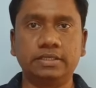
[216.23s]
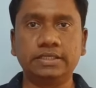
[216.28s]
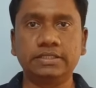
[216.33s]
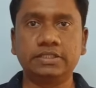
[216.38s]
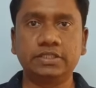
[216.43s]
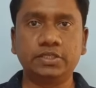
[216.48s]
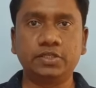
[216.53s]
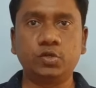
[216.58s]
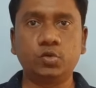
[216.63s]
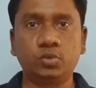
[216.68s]

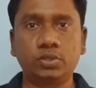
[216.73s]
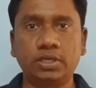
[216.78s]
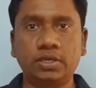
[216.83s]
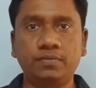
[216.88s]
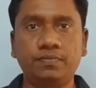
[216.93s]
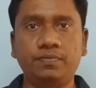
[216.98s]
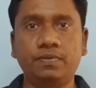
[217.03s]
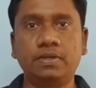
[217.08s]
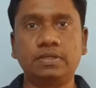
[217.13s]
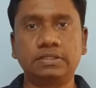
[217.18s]
இன்ஸ்டிடியூட்
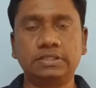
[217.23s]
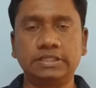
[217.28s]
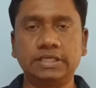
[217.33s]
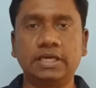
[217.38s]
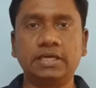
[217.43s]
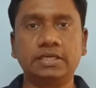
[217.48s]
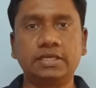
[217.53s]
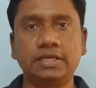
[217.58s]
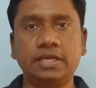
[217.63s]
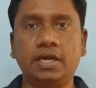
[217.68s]
ஆஃப்
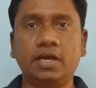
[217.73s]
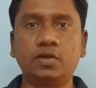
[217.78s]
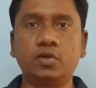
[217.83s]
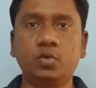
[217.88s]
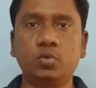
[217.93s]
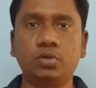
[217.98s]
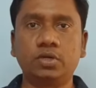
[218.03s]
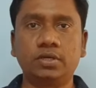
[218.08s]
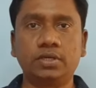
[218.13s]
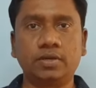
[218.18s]
சார்ட்டர்ட்
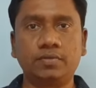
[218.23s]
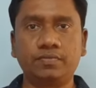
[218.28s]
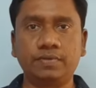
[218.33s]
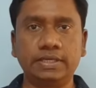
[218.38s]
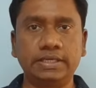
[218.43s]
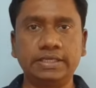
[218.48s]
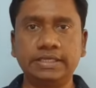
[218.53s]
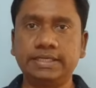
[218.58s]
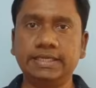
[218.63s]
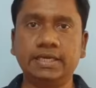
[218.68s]
அக்கௌண்டன்ட் ஆஃப்
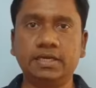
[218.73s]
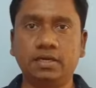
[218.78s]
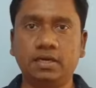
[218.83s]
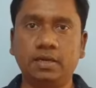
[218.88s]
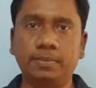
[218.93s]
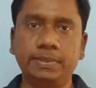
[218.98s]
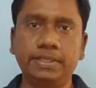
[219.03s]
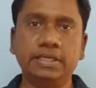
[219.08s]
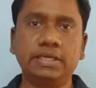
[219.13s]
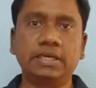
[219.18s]
இந்தியா
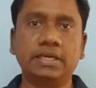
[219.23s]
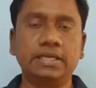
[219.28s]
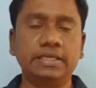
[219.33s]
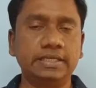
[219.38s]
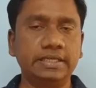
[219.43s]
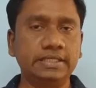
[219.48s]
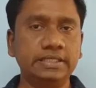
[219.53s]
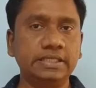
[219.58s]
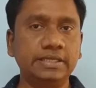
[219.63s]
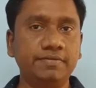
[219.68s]
அப்படின்ற
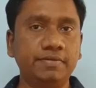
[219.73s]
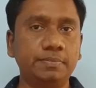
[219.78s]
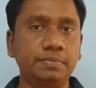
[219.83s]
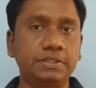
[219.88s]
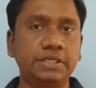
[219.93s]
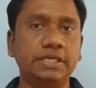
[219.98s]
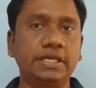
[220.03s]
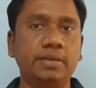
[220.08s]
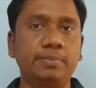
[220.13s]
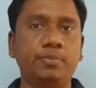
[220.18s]
இந்த
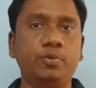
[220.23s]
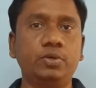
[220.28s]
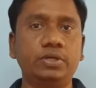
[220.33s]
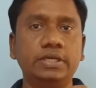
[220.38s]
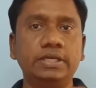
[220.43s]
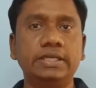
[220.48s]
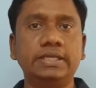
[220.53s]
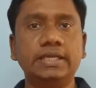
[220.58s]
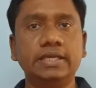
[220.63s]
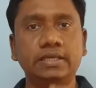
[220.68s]
வெப்சைட்டில்
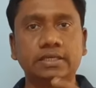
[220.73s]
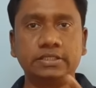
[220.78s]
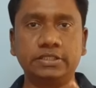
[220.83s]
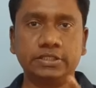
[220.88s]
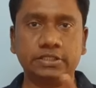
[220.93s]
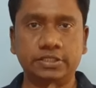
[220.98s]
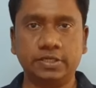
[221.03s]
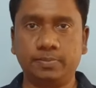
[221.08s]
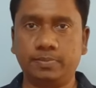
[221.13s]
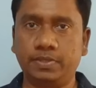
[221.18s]
போயிட்டு நீங்கள்
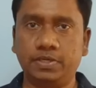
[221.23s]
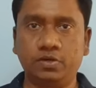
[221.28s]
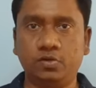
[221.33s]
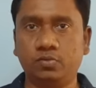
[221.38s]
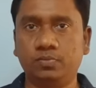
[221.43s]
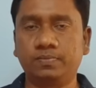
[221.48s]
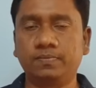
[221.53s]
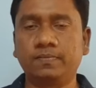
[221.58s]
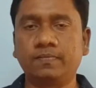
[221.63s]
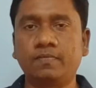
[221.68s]
ரிஜிஸ்டர்
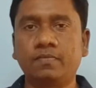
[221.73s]
பண்ணணும்